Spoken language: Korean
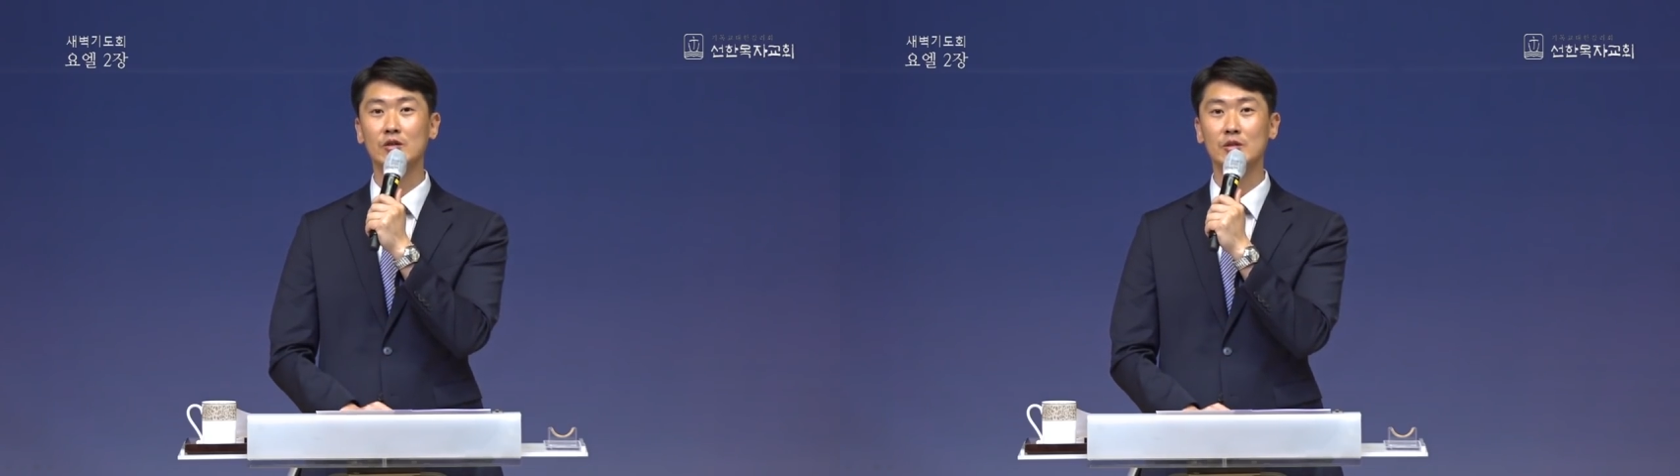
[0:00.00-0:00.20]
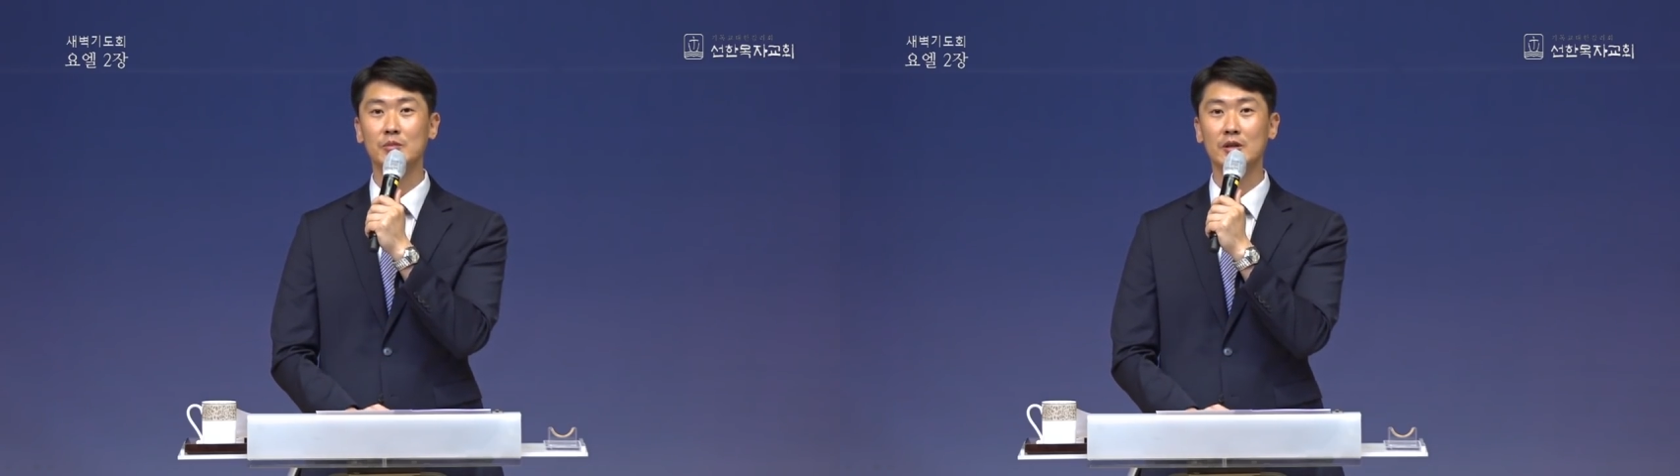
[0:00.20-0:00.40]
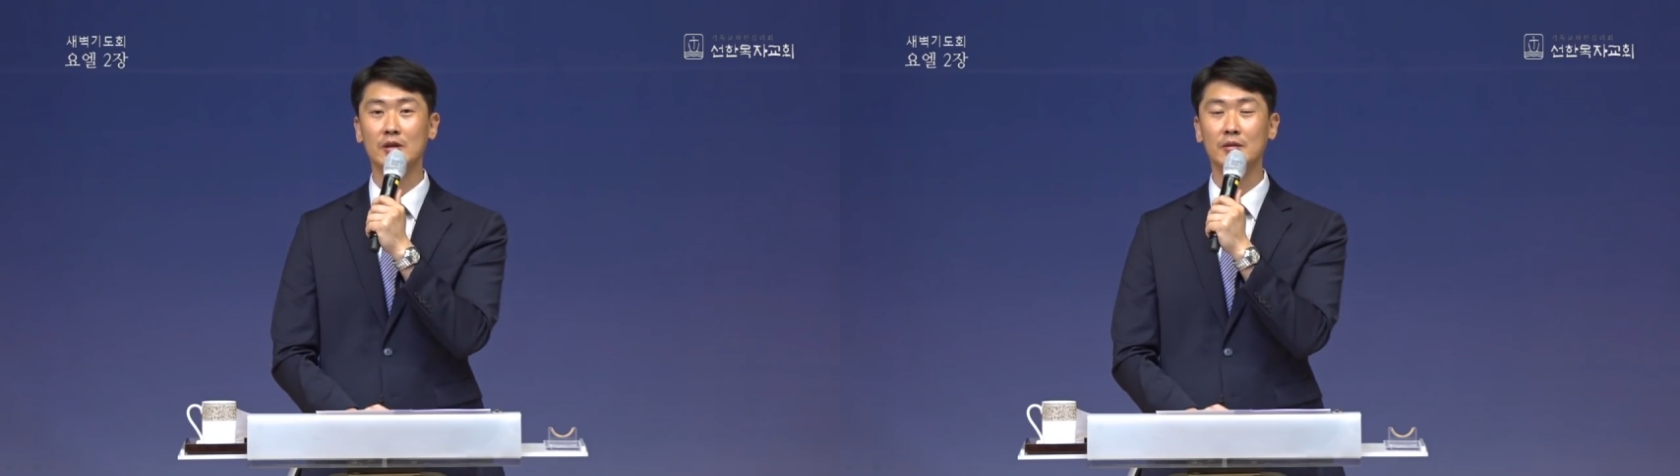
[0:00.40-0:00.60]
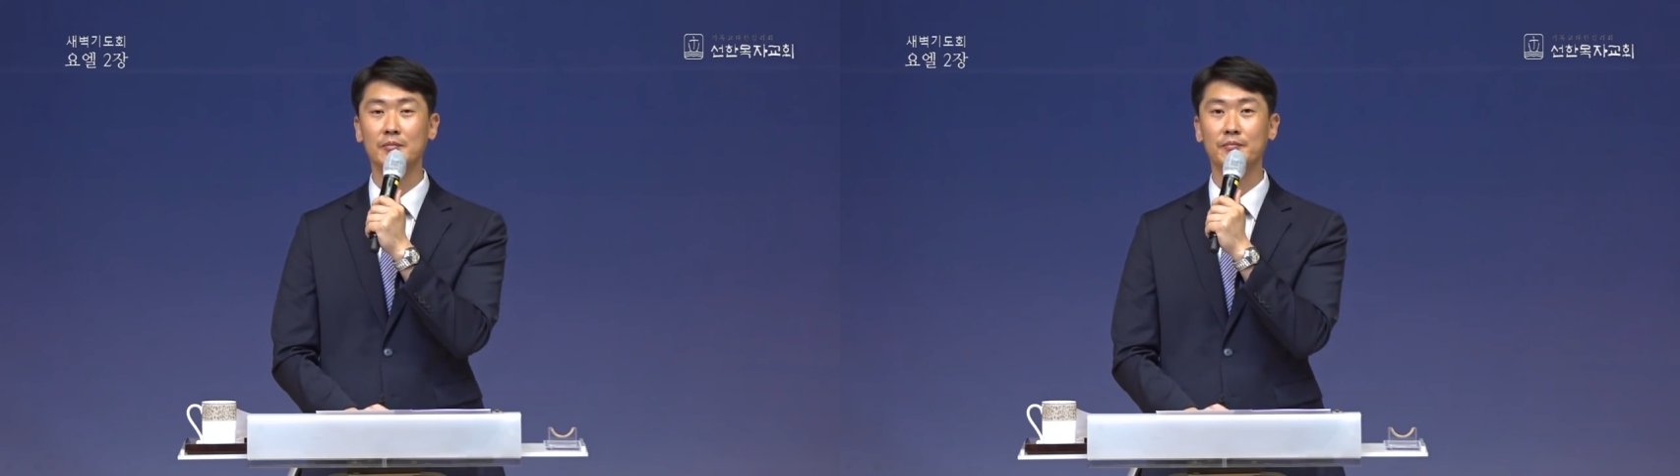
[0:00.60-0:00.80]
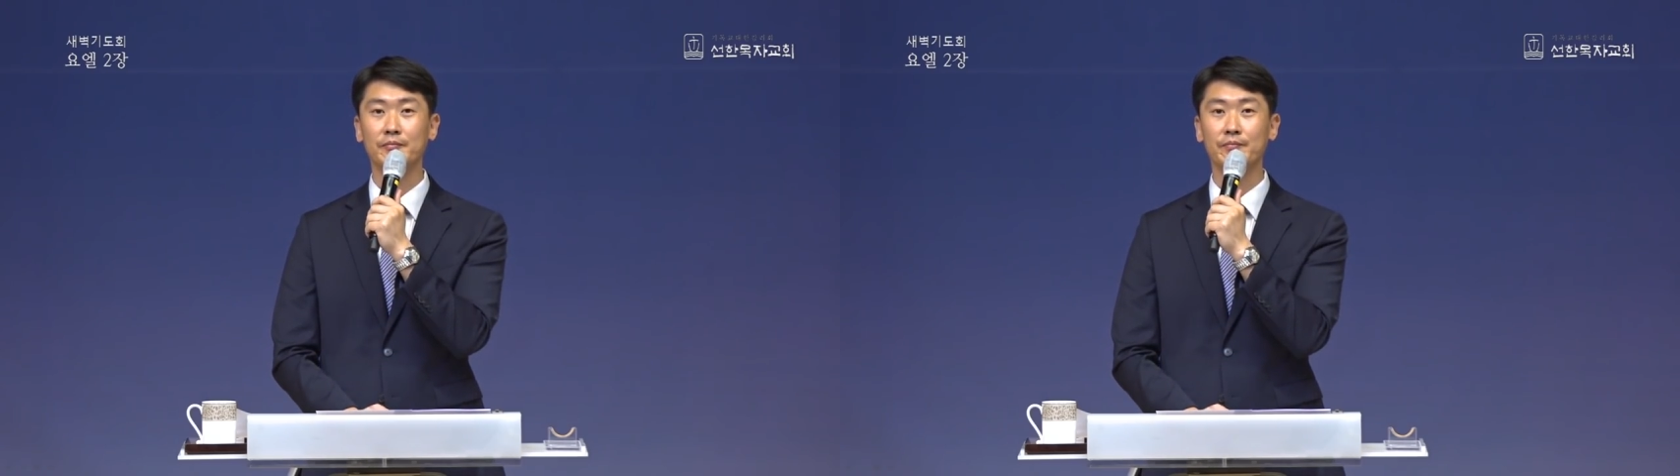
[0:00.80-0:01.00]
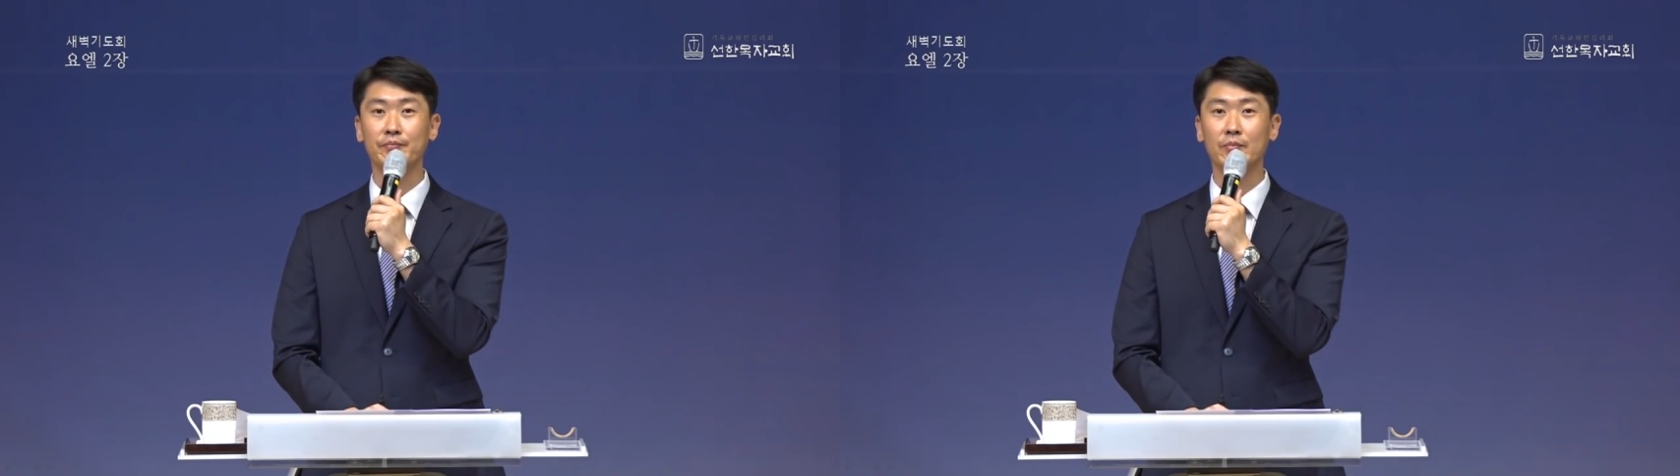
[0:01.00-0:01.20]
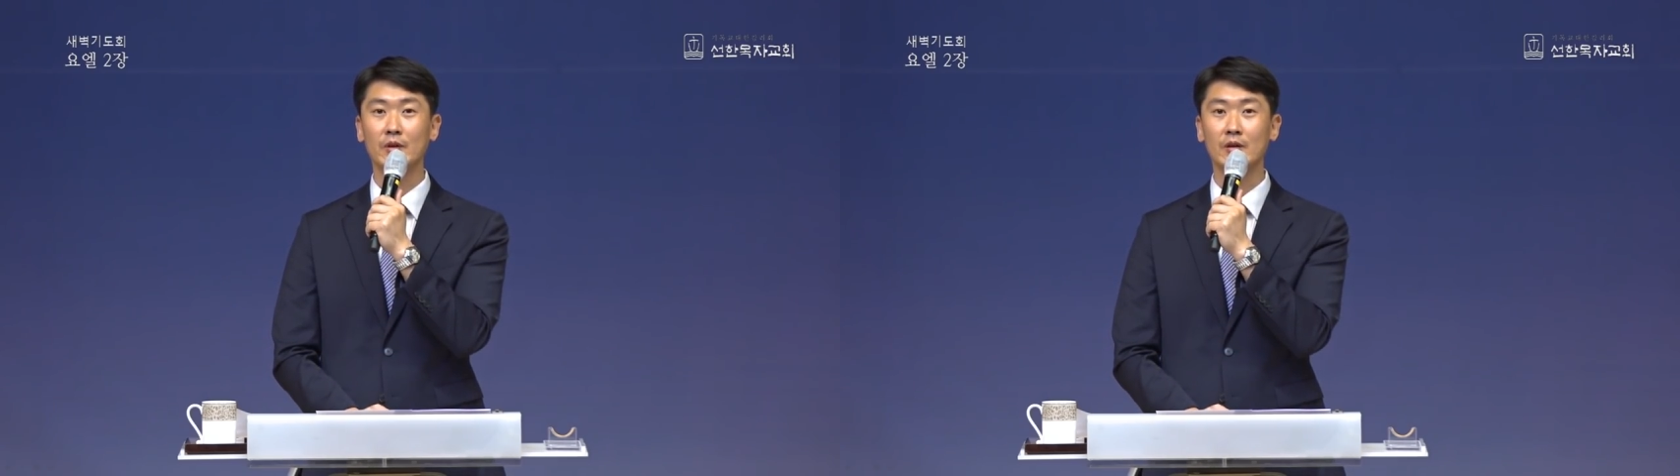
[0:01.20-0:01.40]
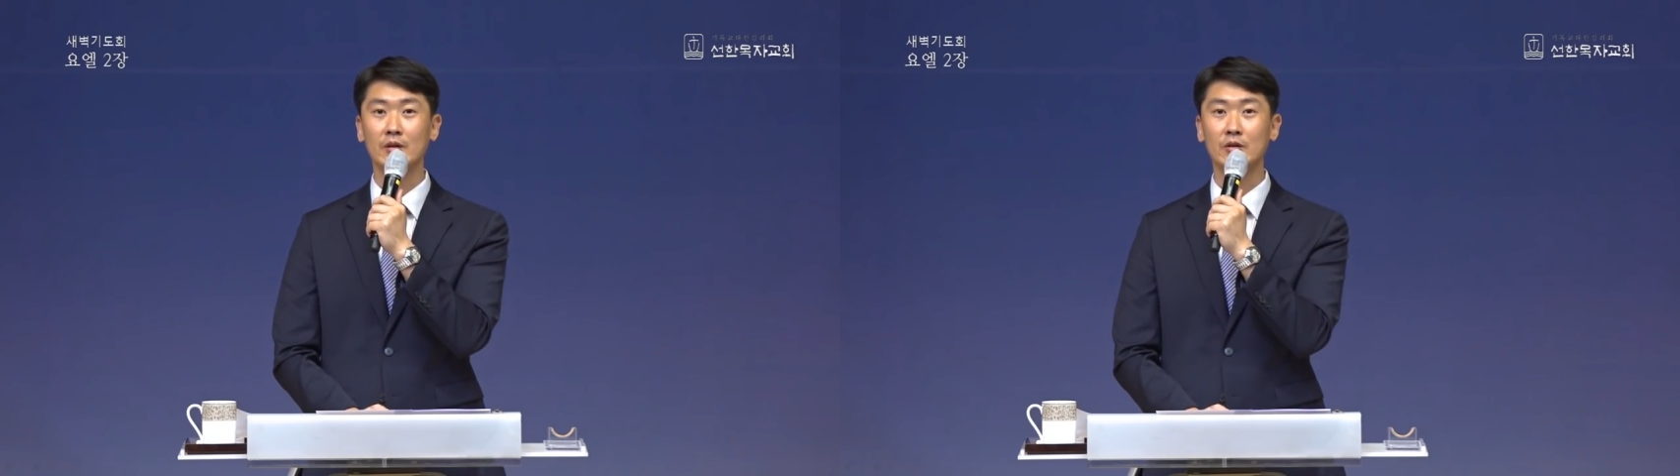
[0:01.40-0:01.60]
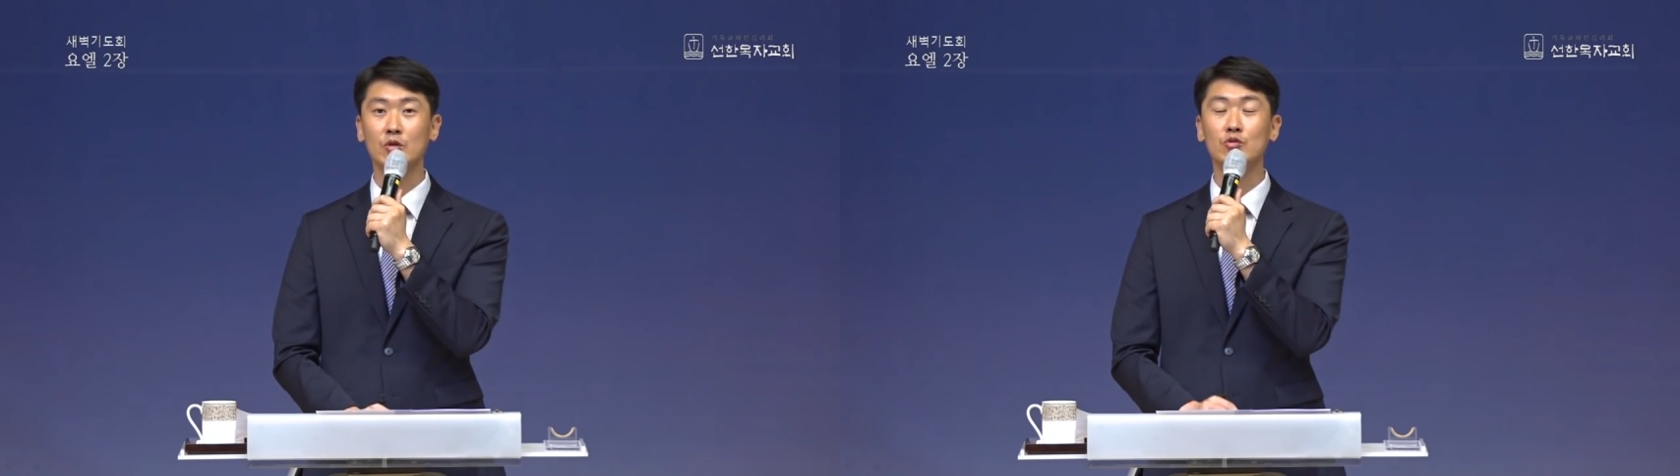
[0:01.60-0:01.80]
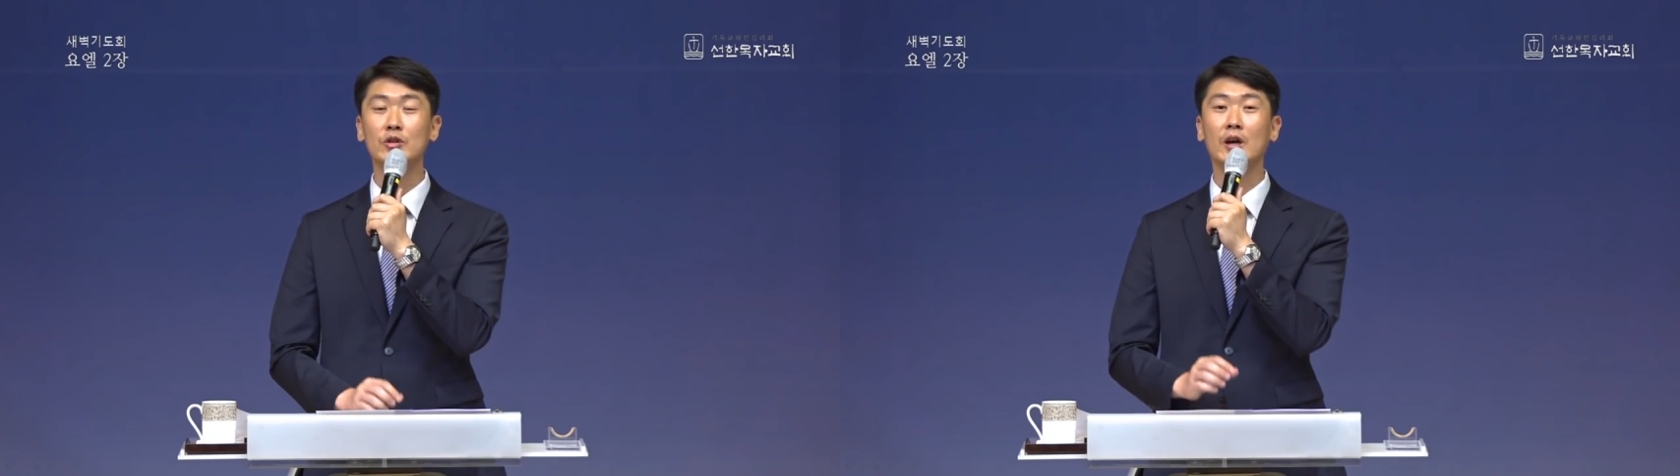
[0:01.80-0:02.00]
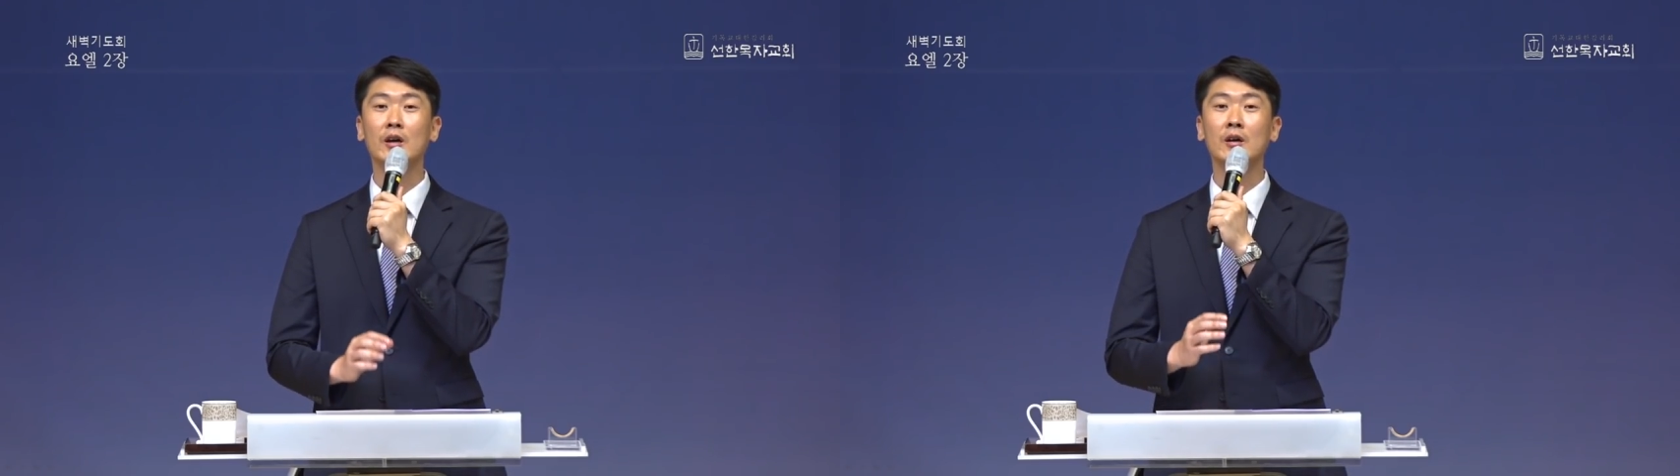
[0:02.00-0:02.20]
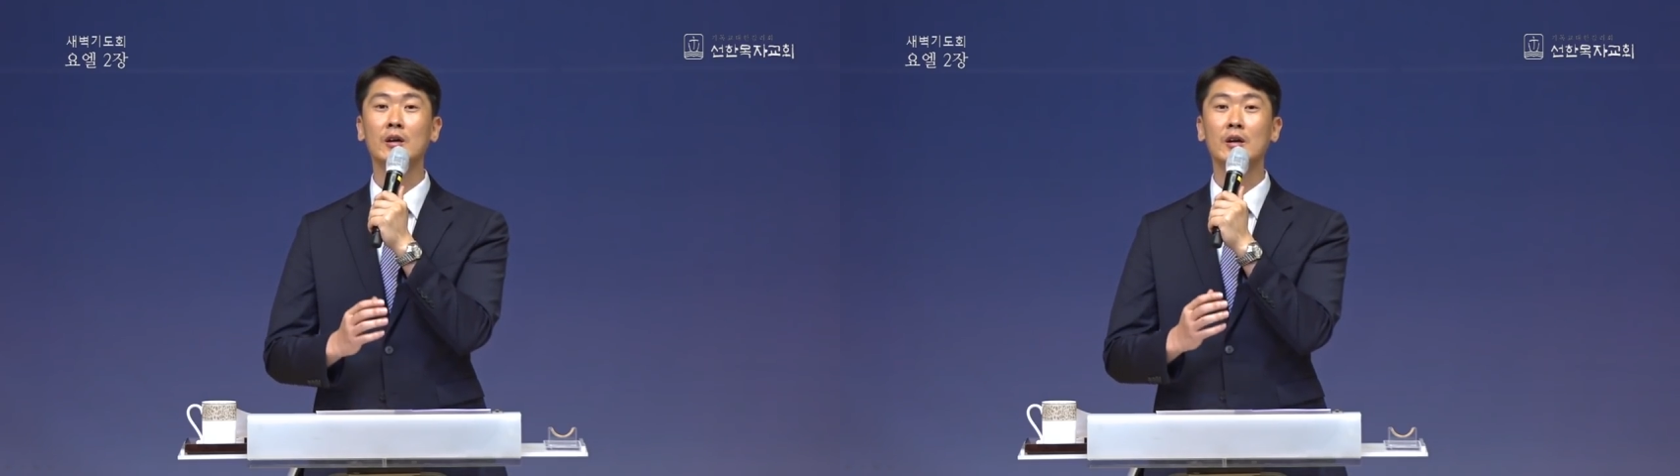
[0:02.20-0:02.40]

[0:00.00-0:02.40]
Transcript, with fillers: 것입니다. 그리고 우리가